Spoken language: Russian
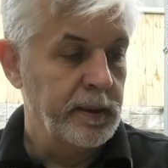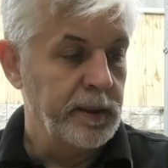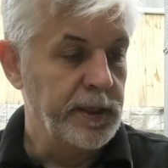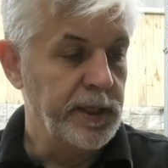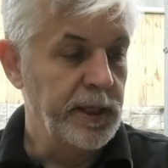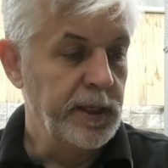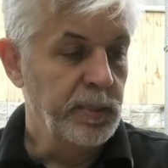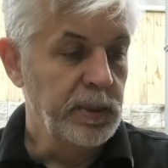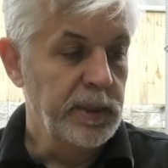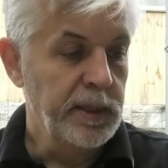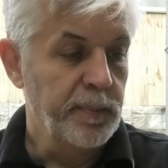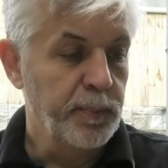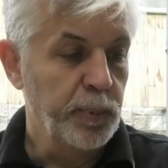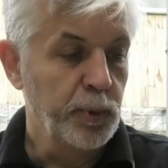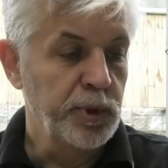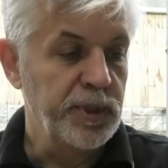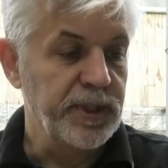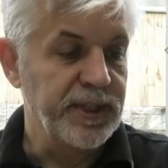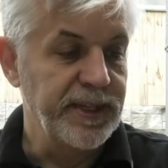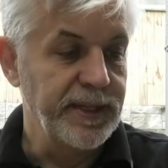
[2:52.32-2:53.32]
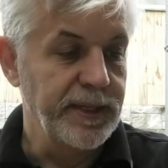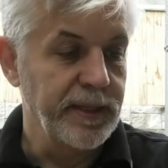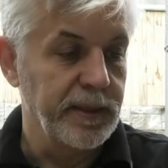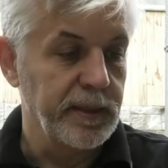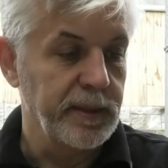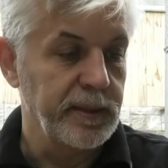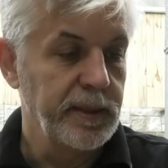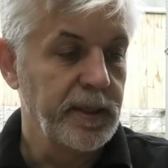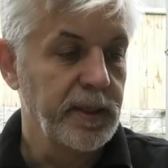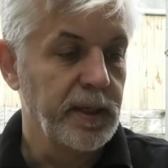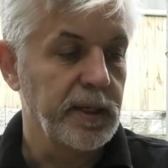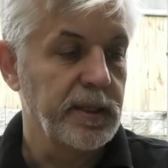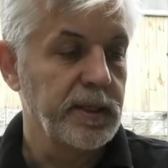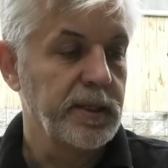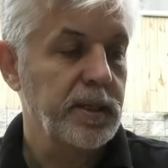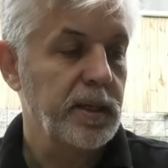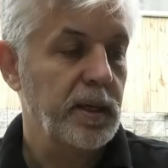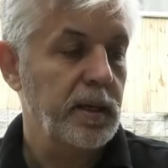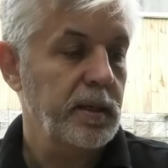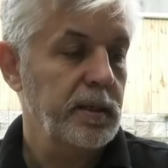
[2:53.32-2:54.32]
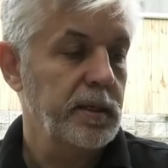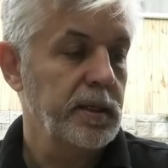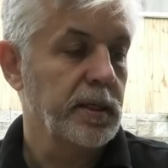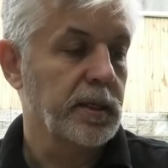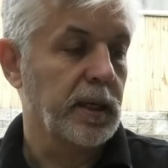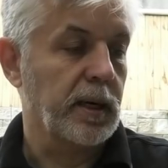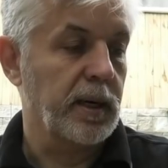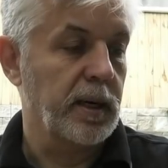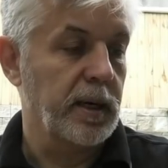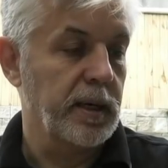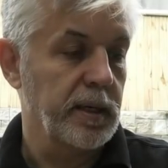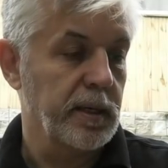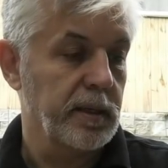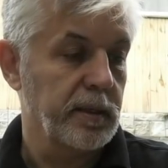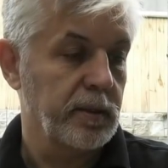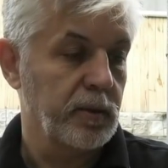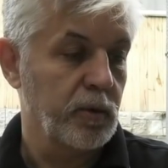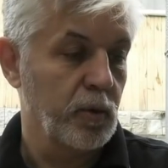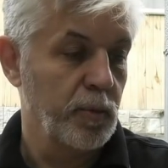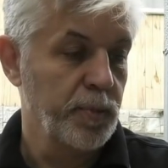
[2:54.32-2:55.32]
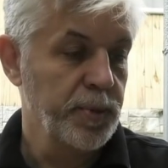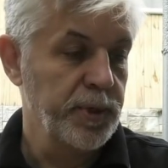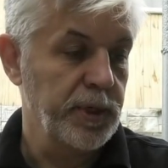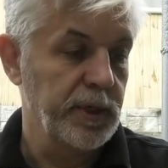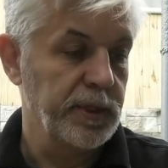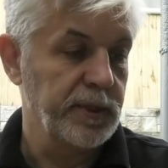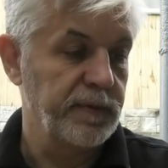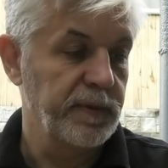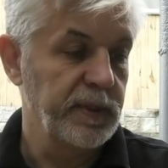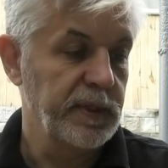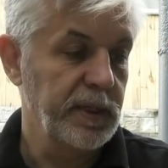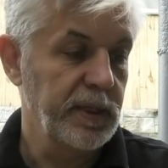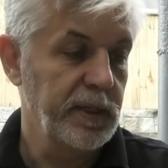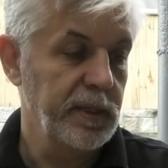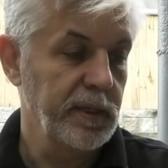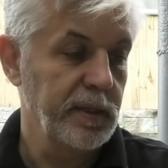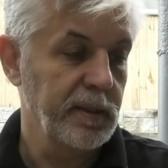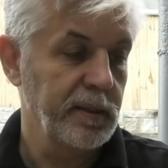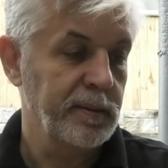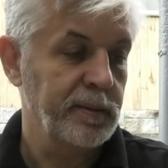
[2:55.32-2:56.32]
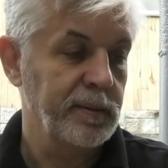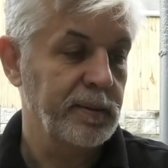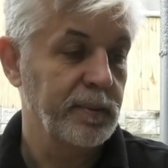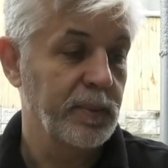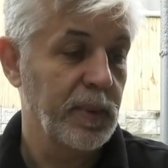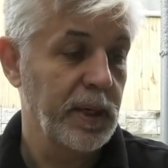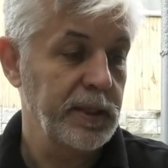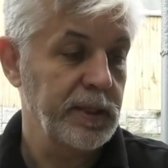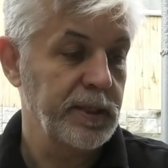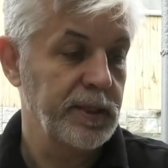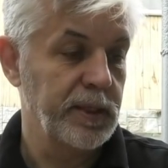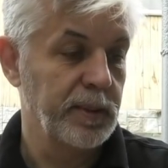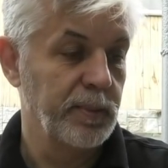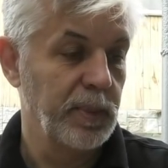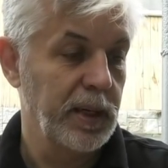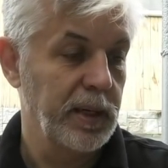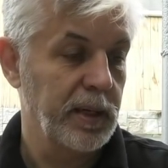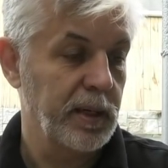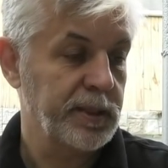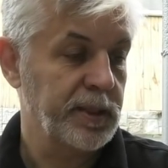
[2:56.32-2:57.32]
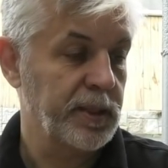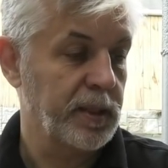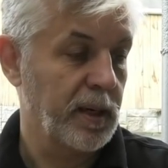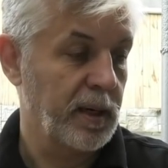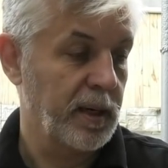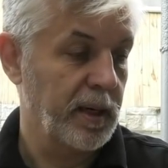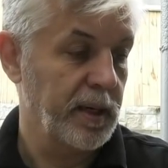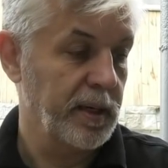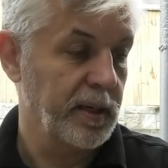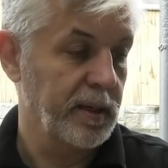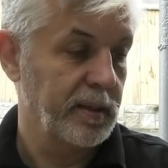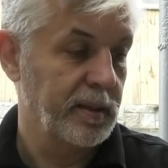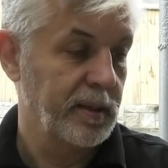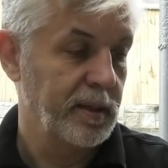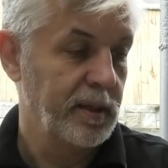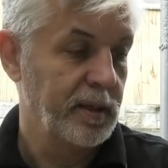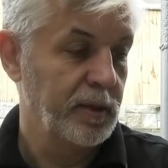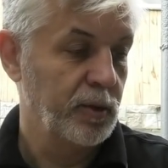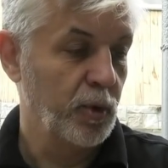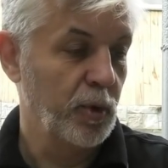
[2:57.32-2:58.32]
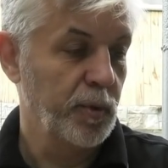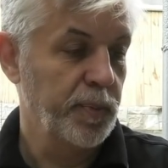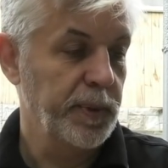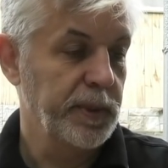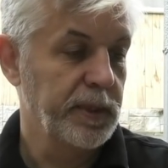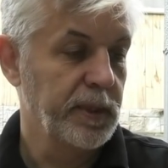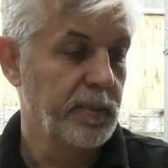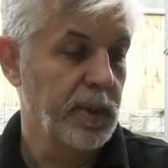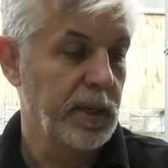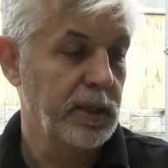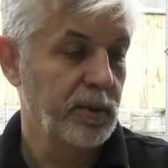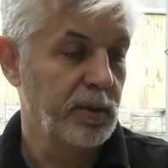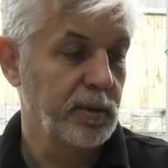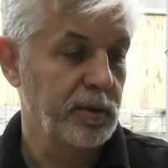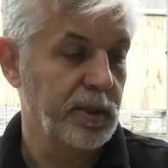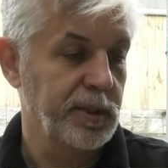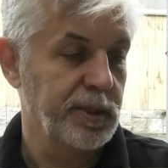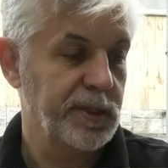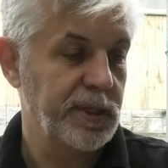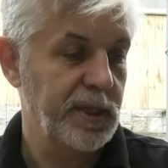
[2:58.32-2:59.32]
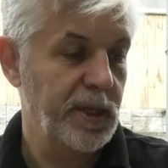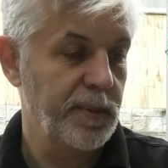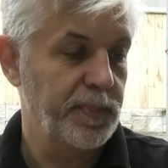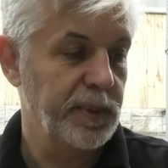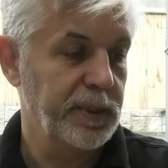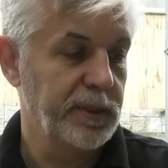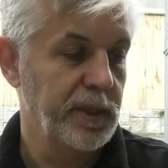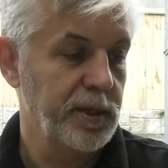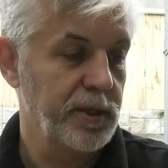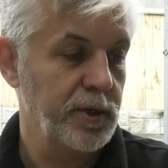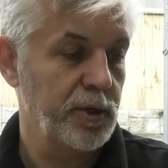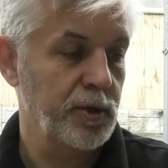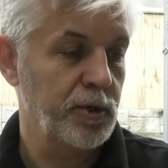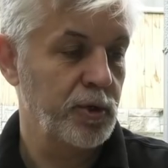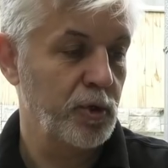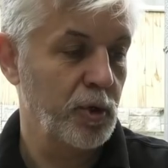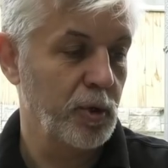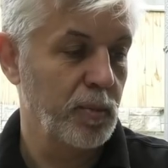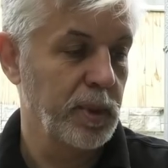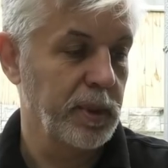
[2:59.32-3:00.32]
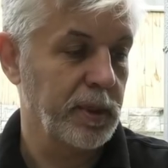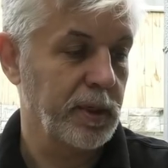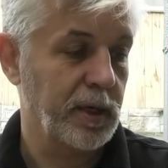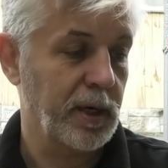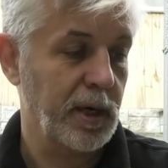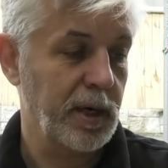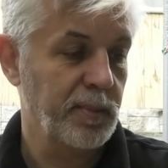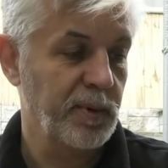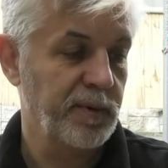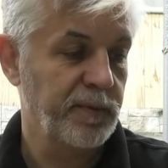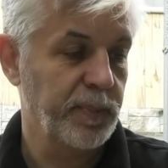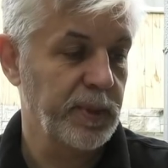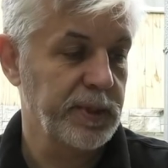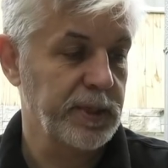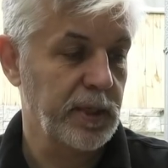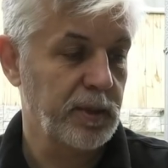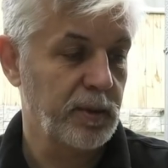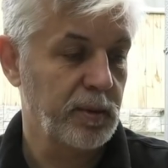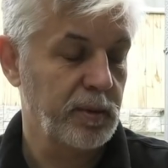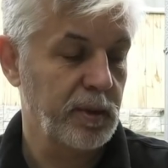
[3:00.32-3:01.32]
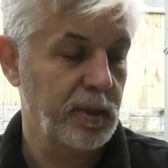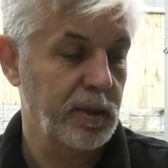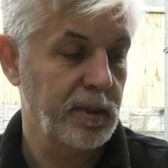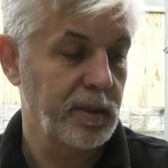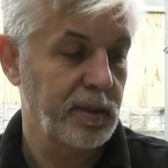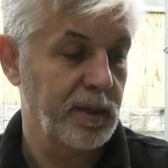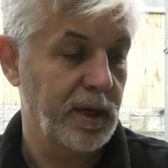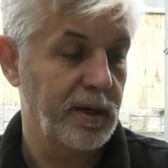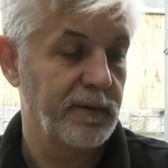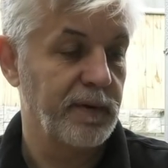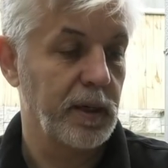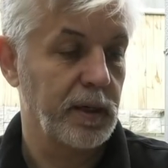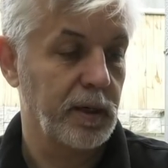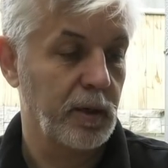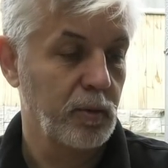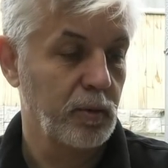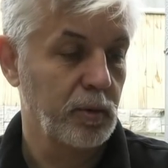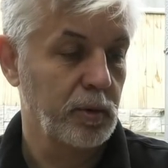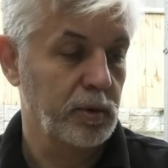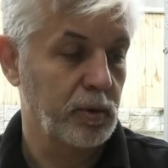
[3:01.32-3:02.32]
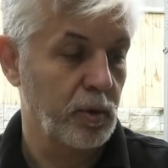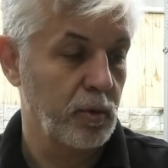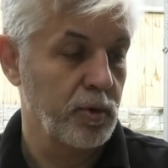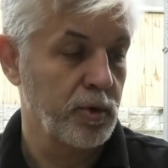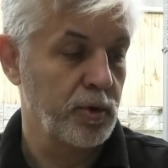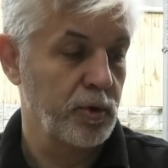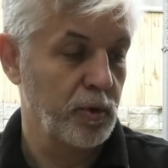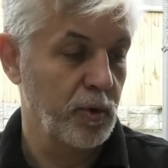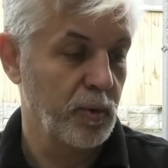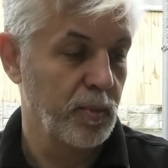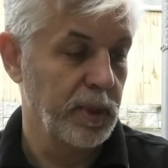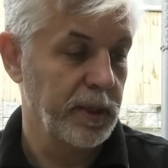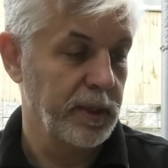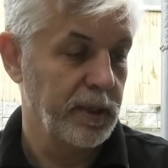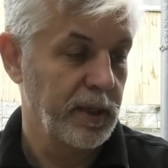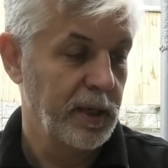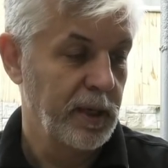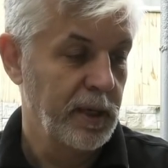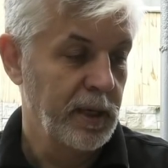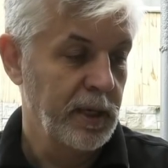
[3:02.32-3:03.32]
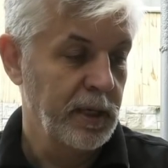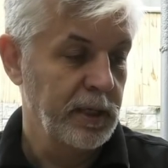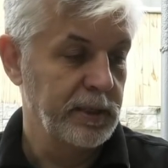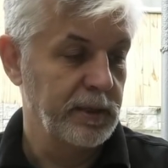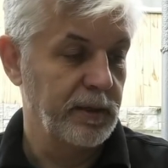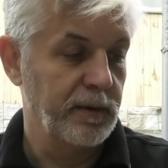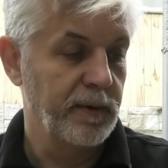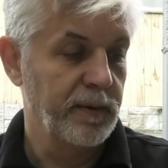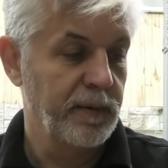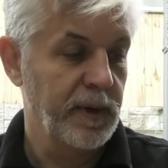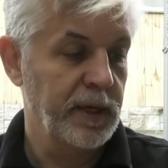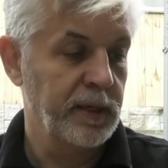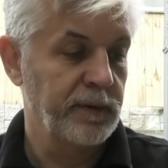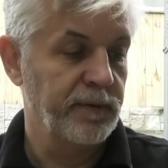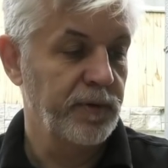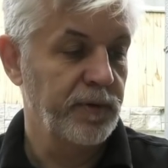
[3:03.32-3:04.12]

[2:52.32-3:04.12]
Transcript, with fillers: Гиблая пустыня, ни конца, ни края, общая святыня, мать земля сырая – топи до болота, степи до чащобы, храмов позолота, а вокруг трущобы. Завывает